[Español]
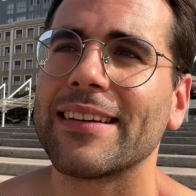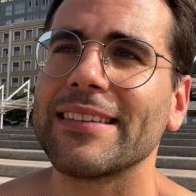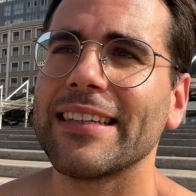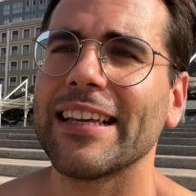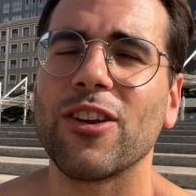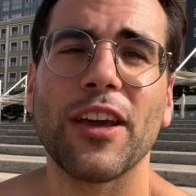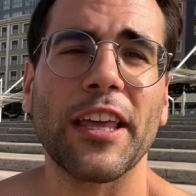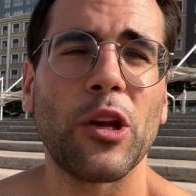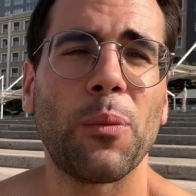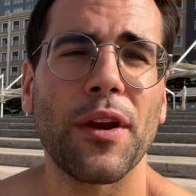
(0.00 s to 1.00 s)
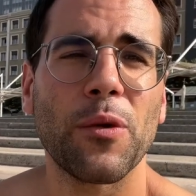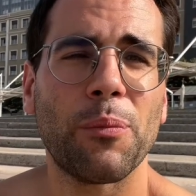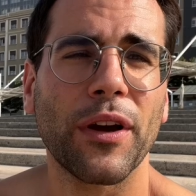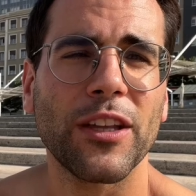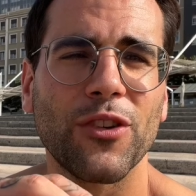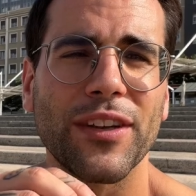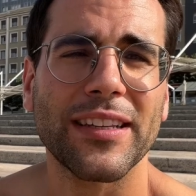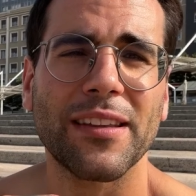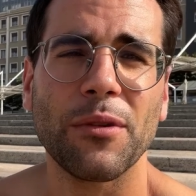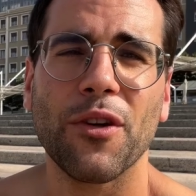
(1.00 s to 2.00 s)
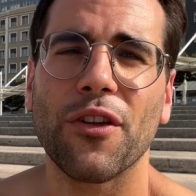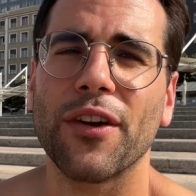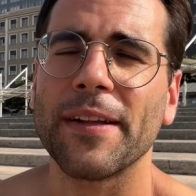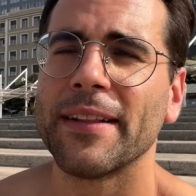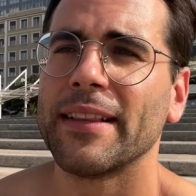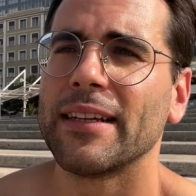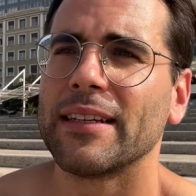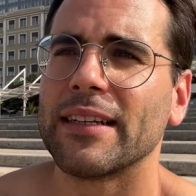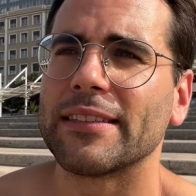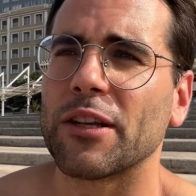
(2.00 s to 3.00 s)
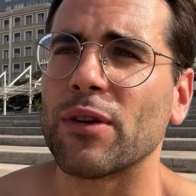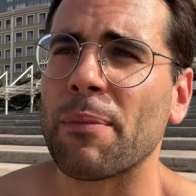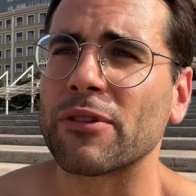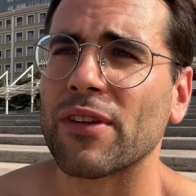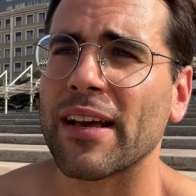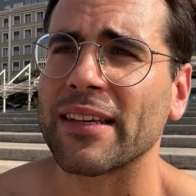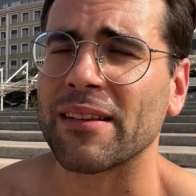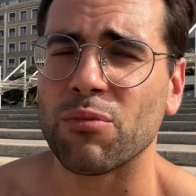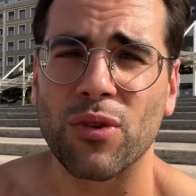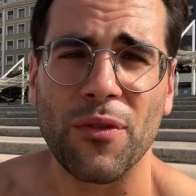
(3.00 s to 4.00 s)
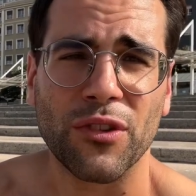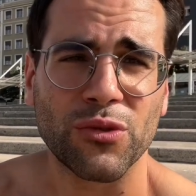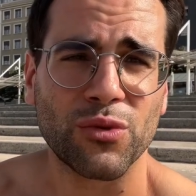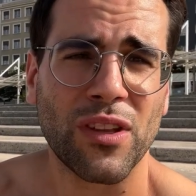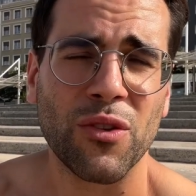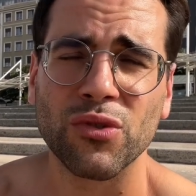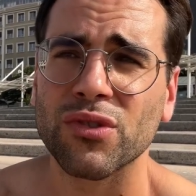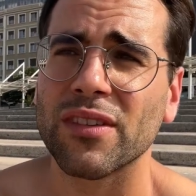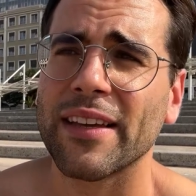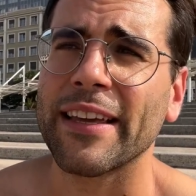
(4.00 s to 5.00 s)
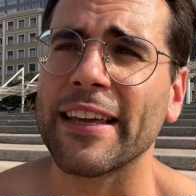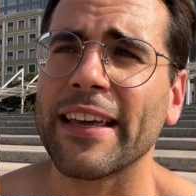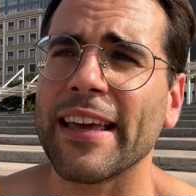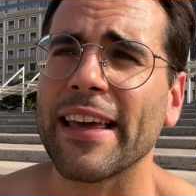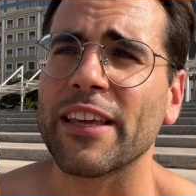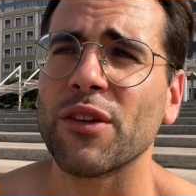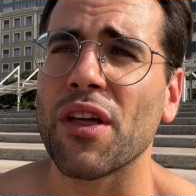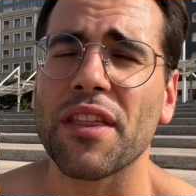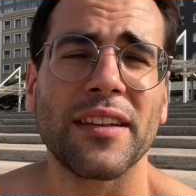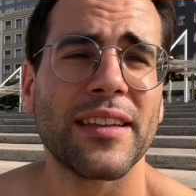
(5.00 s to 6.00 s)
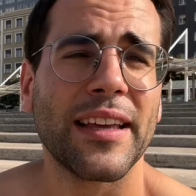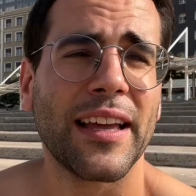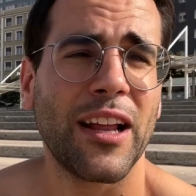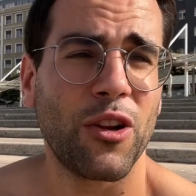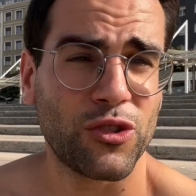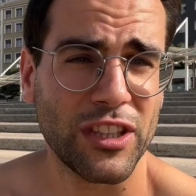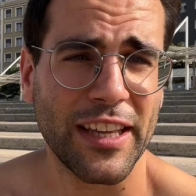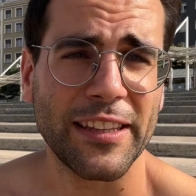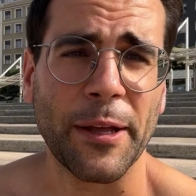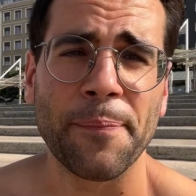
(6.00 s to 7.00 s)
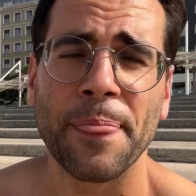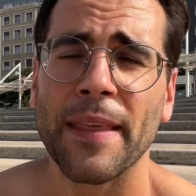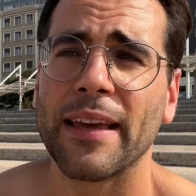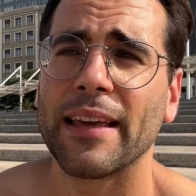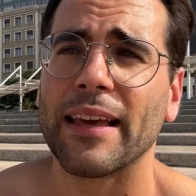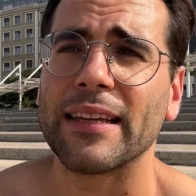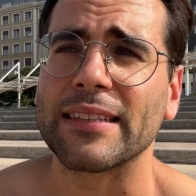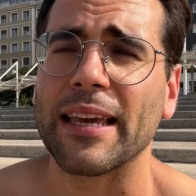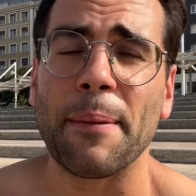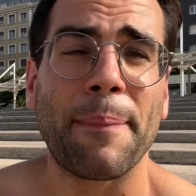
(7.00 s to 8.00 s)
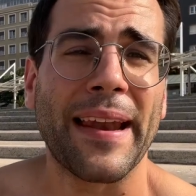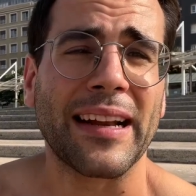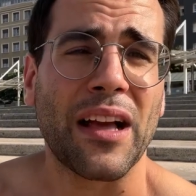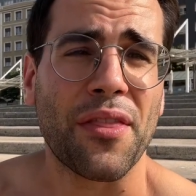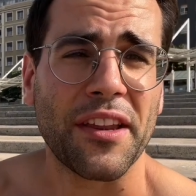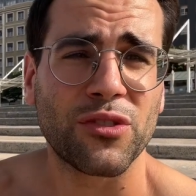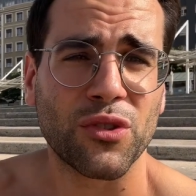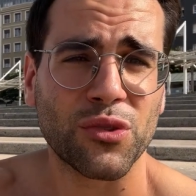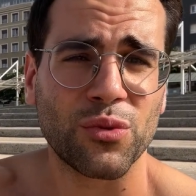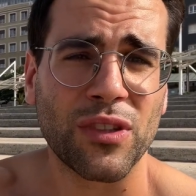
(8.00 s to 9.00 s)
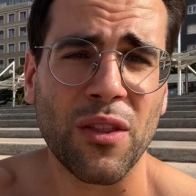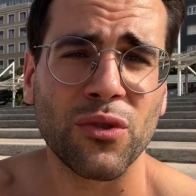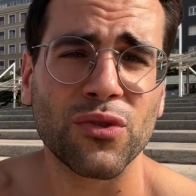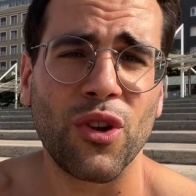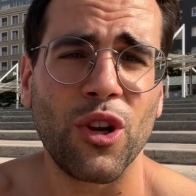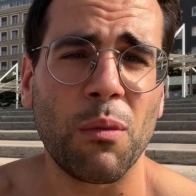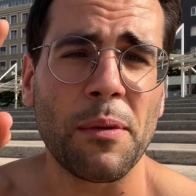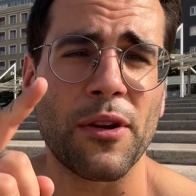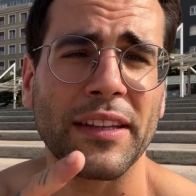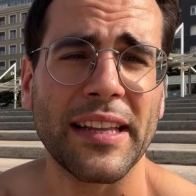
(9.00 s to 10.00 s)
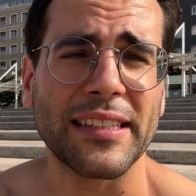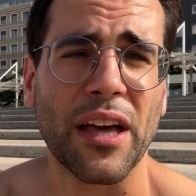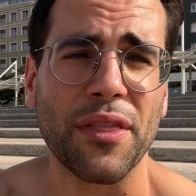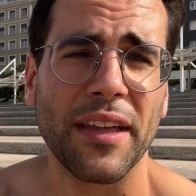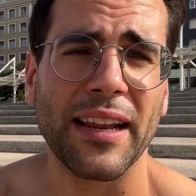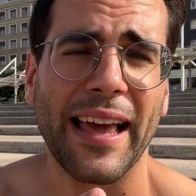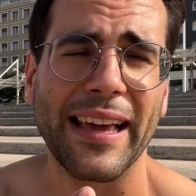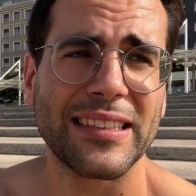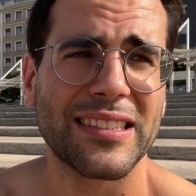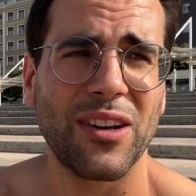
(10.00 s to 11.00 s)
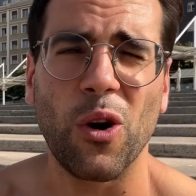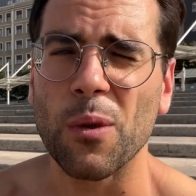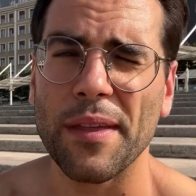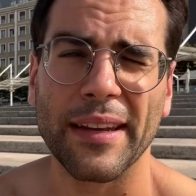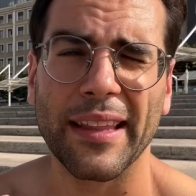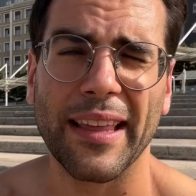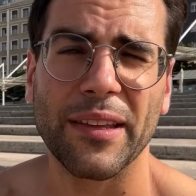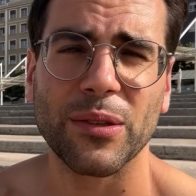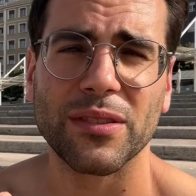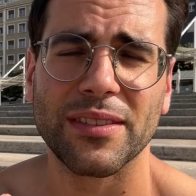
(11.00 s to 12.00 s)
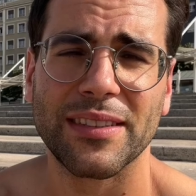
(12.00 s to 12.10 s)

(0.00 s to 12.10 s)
Y es lo que quiero poner un poquito en este vídeo de hoy. Si eres una persona que está buscando resultados, eh, quiero decirte lo siguiente. Es que para alcanzar esos resultados, lo primero que tienes que hacer es olvidarte de ellos.